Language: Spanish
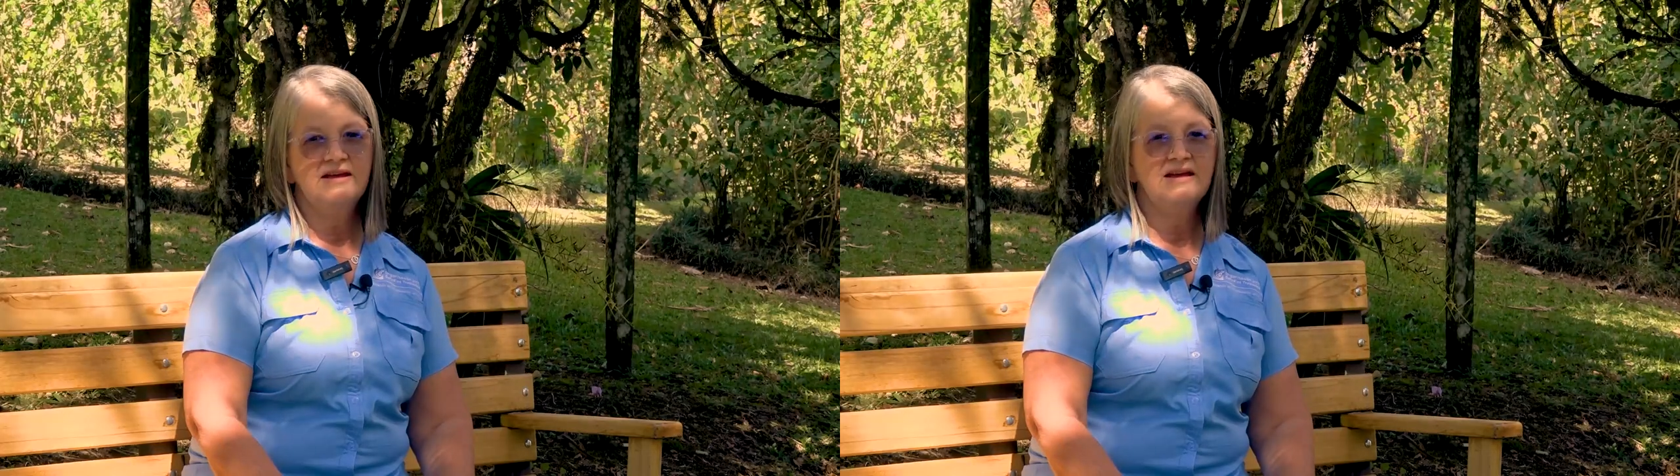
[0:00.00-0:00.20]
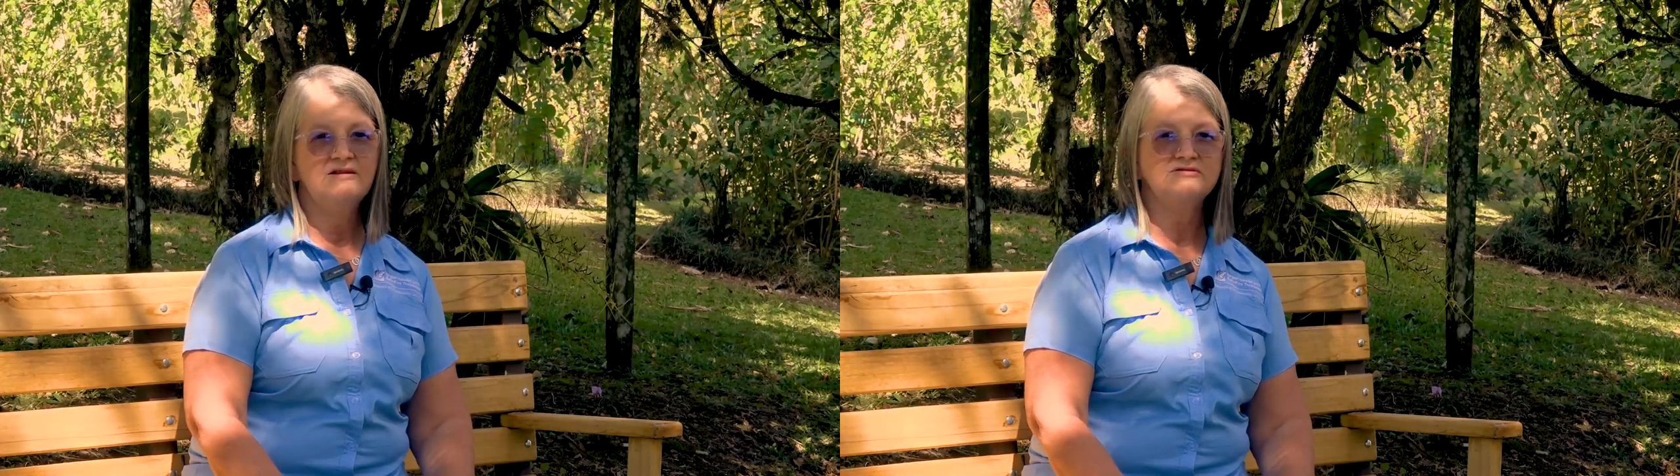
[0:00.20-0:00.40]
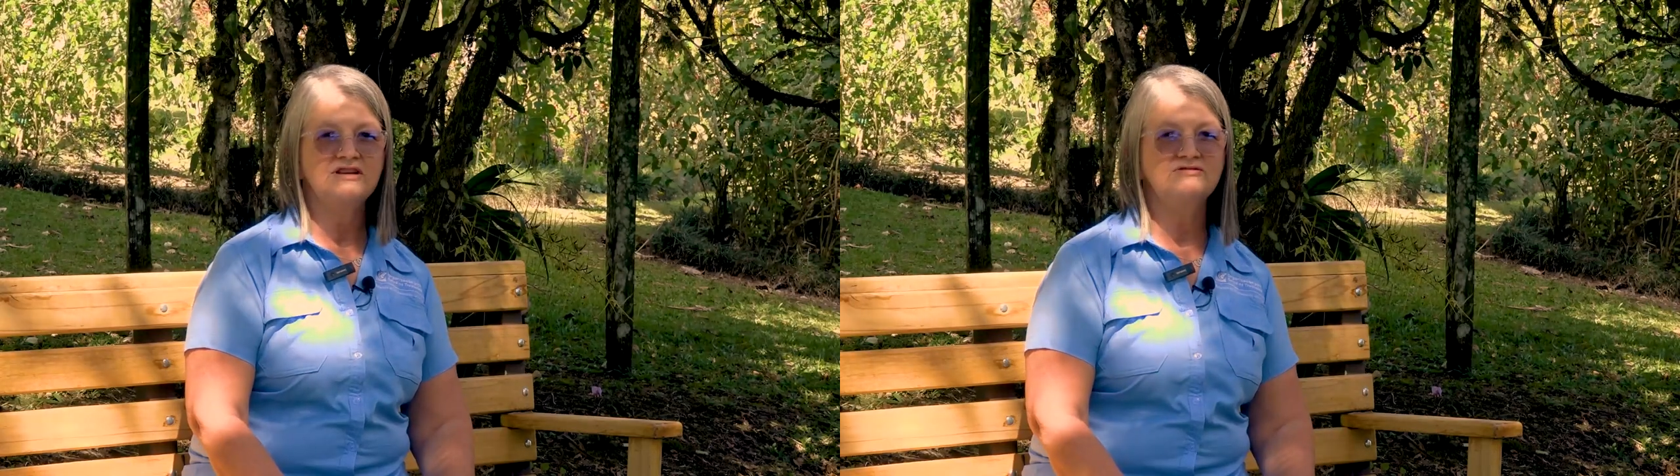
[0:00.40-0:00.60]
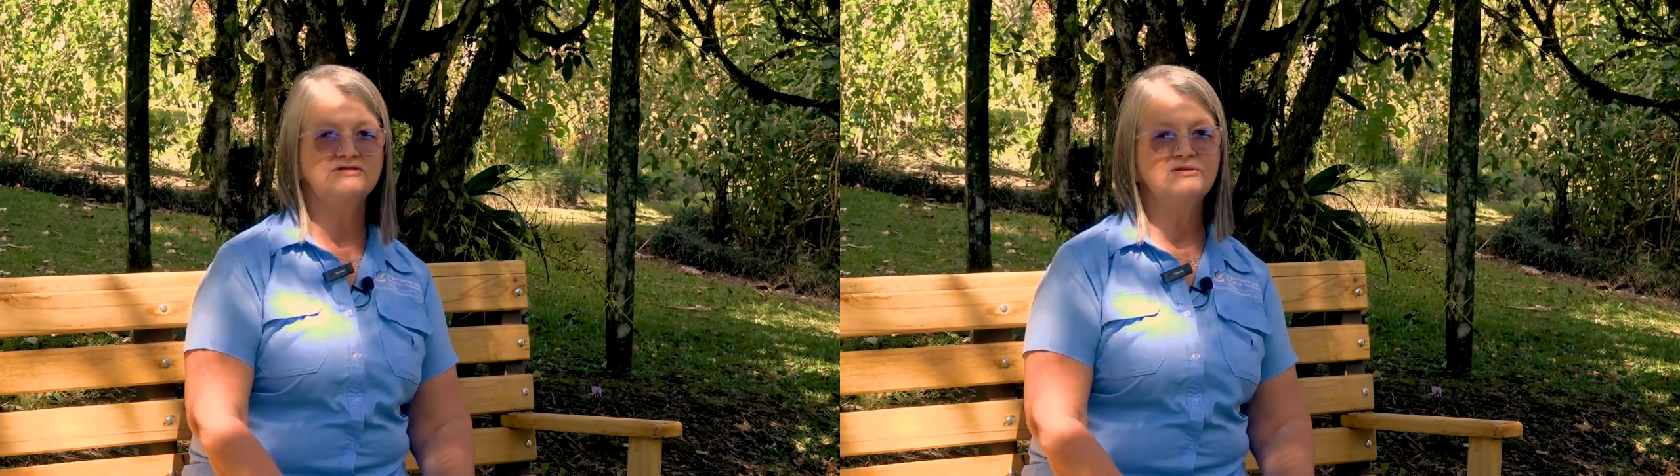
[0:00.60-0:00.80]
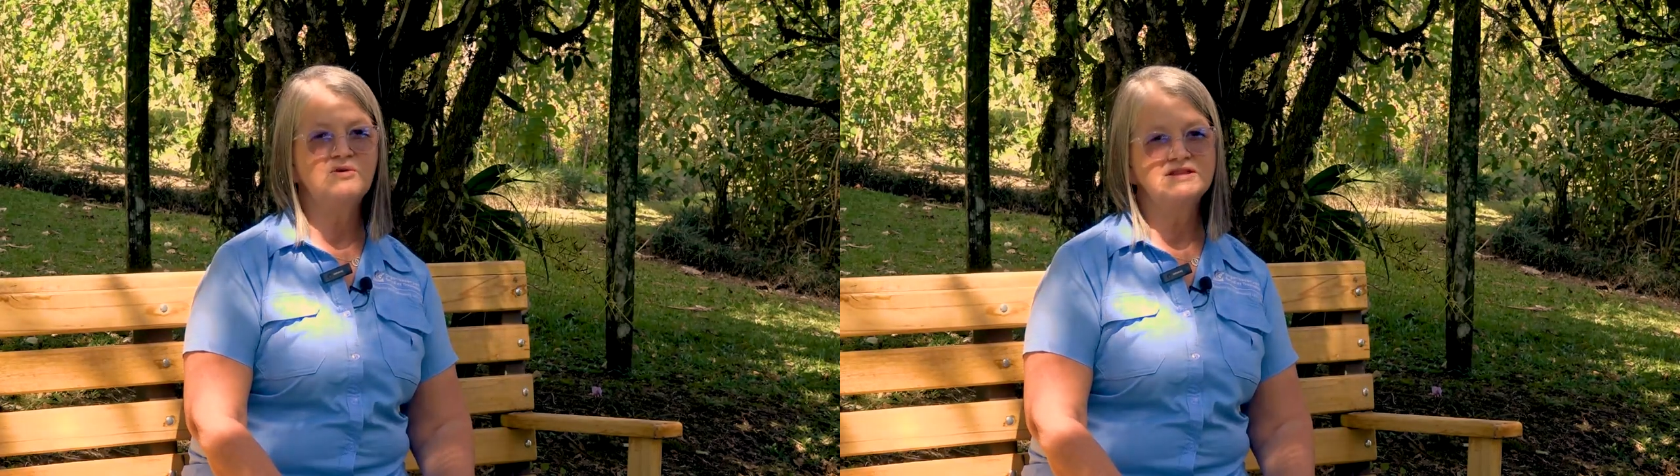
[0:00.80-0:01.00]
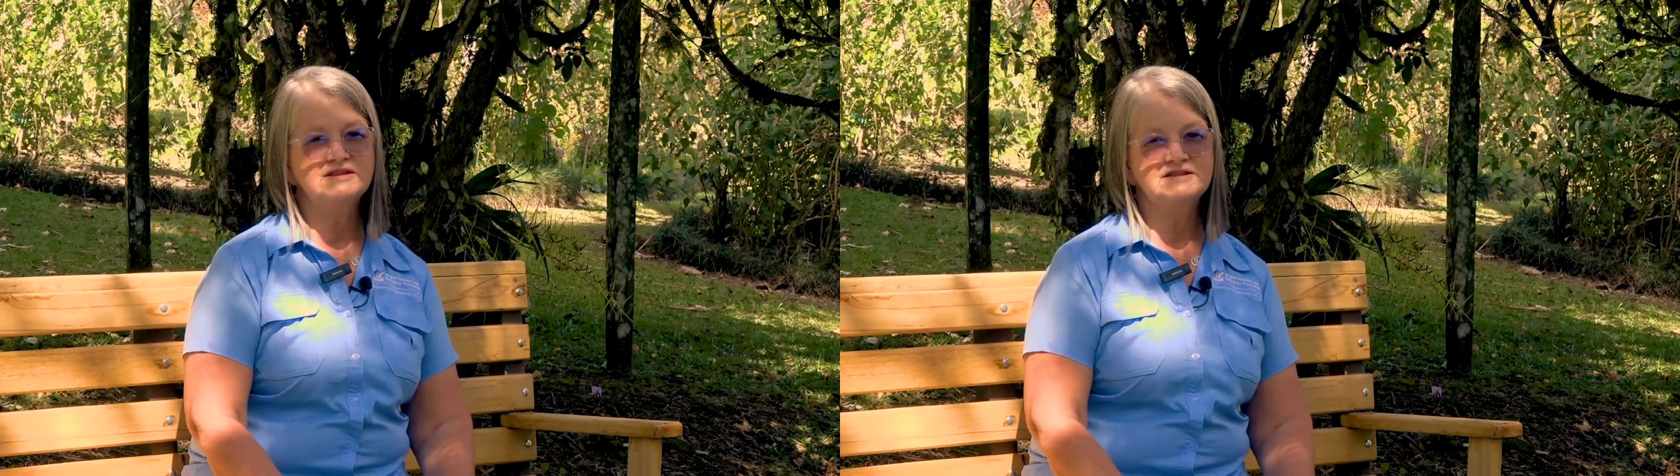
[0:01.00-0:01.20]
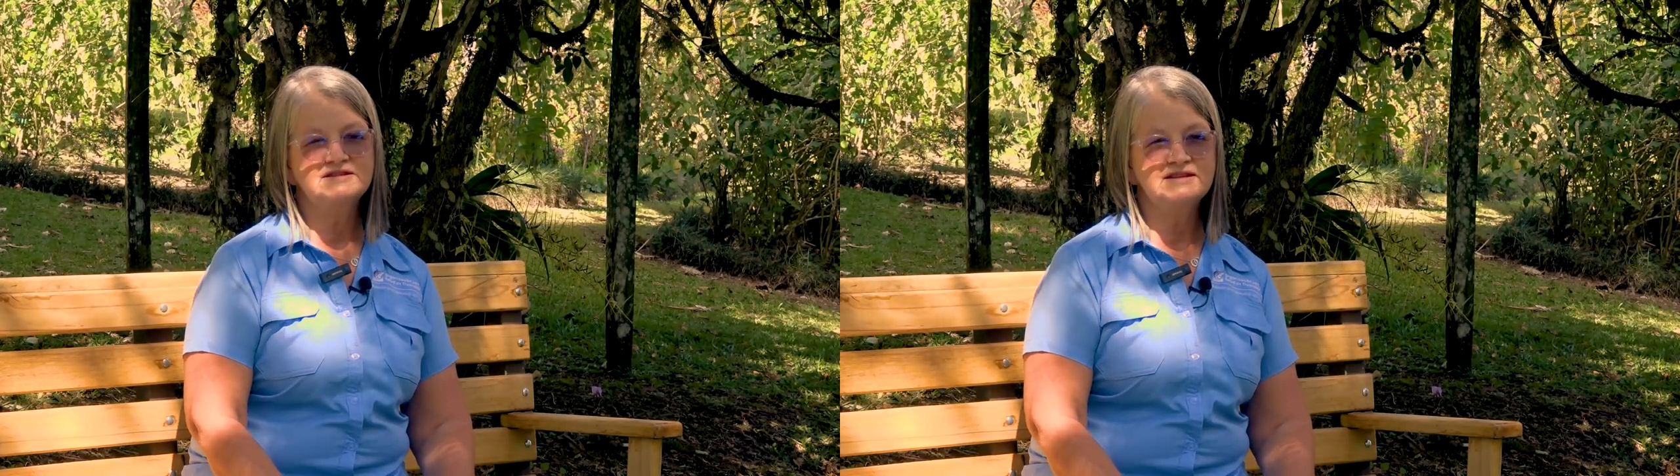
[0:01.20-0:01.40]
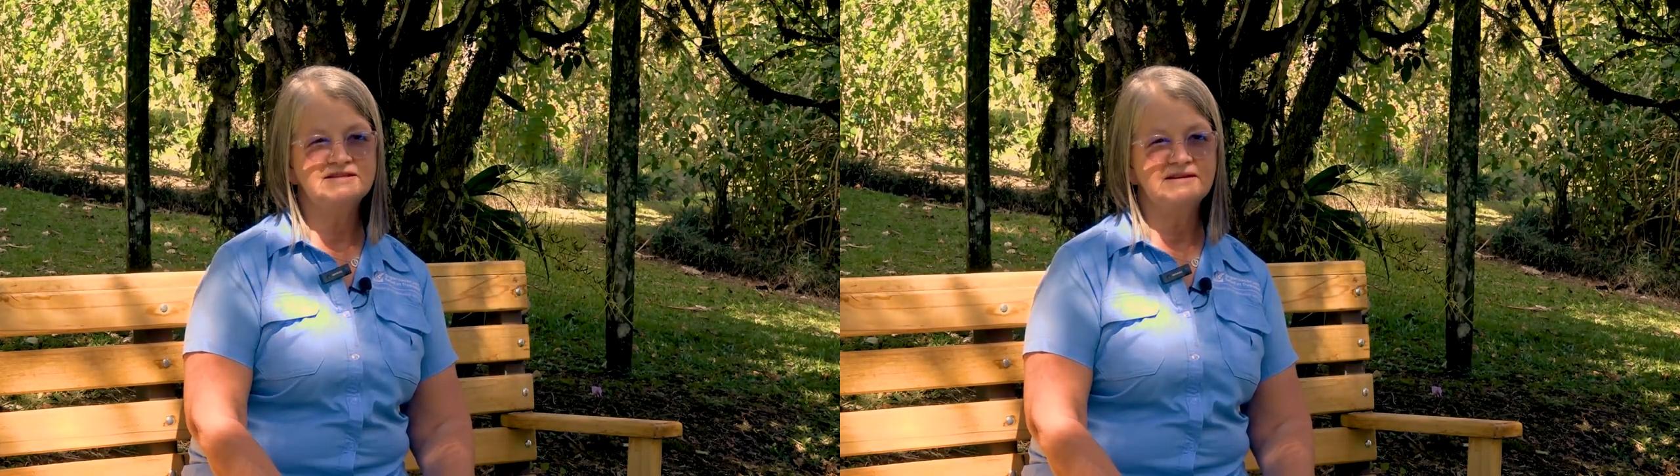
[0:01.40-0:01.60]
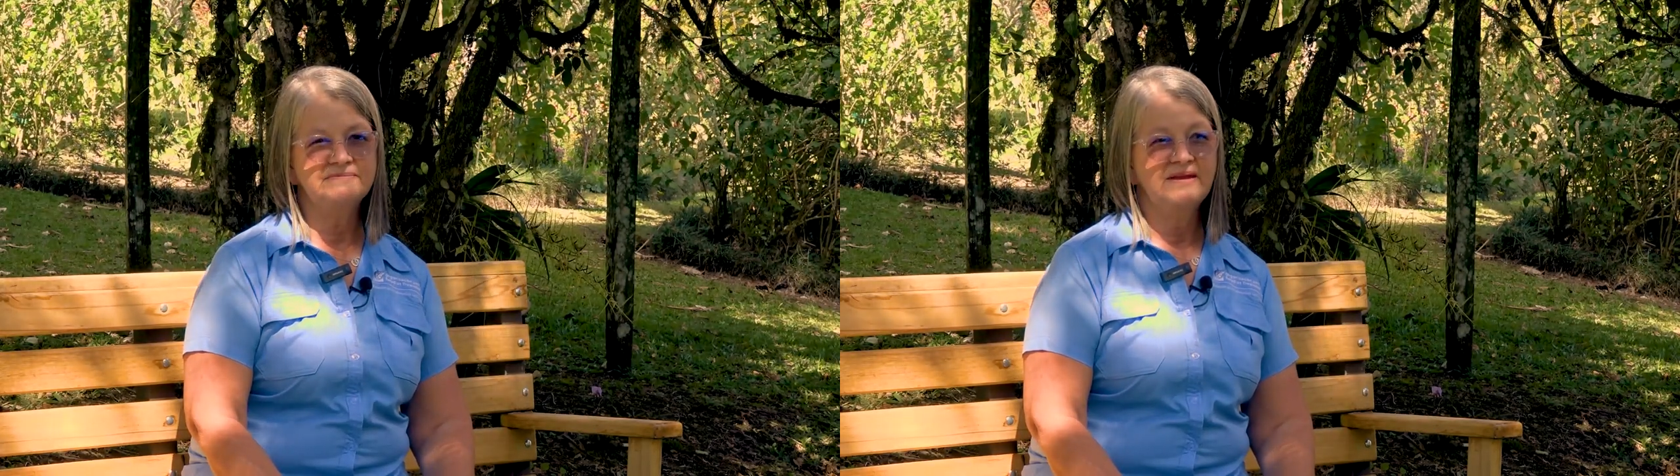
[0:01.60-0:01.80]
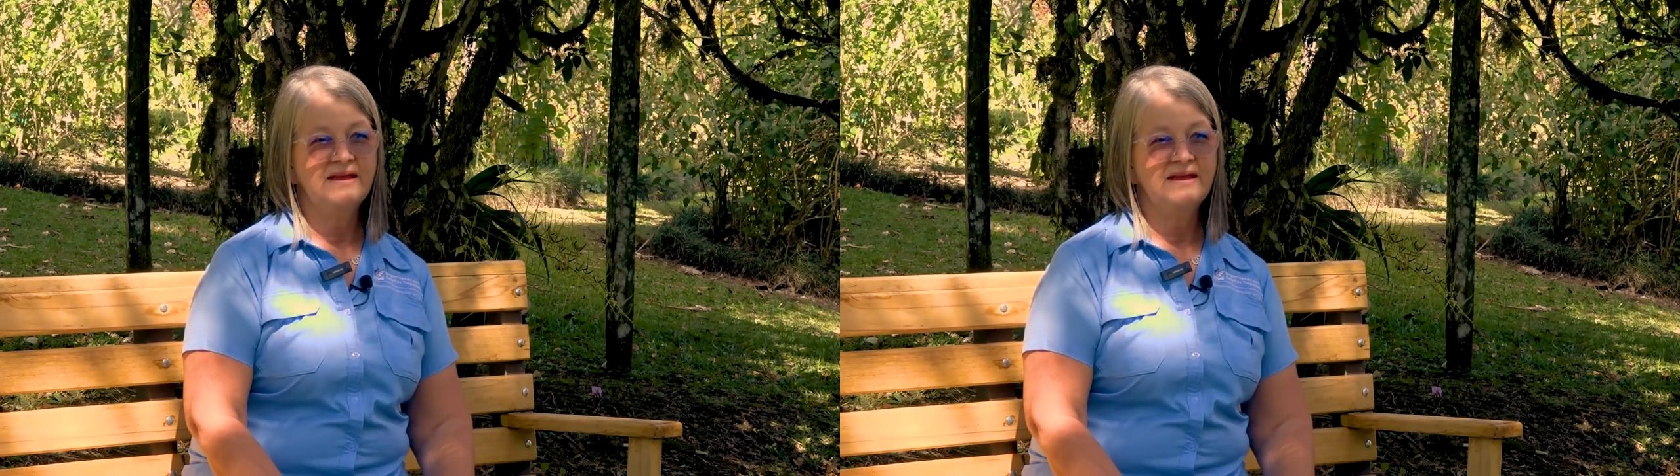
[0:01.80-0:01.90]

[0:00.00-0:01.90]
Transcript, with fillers: en los años 50, 60,